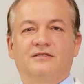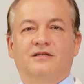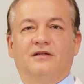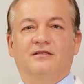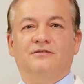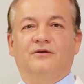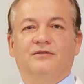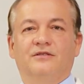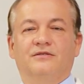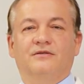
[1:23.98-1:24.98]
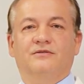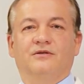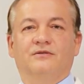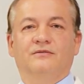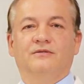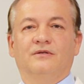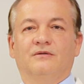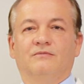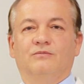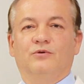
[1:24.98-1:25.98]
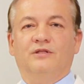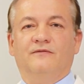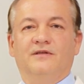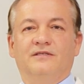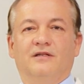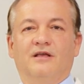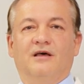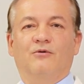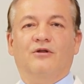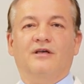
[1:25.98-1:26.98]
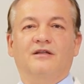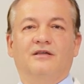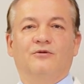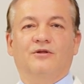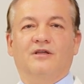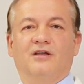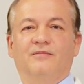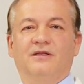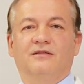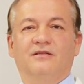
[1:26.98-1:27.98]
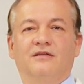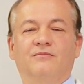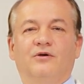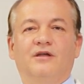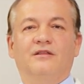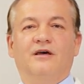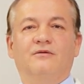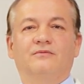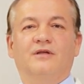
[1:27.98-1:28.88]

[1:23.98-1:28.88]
estas lesiones son muy difíciles de abordar quirúrgicamente y que pueden dar un